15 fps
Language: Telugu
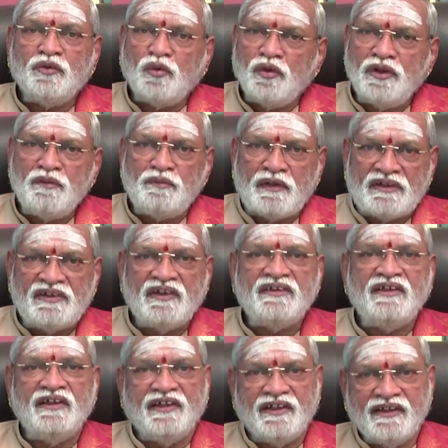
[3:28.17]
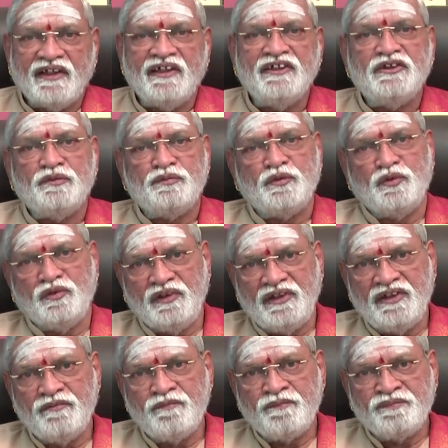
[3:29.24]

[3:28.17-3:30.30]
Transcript: హోలీ ప్రసక్తి లేదనే చెప్పుకోవాలి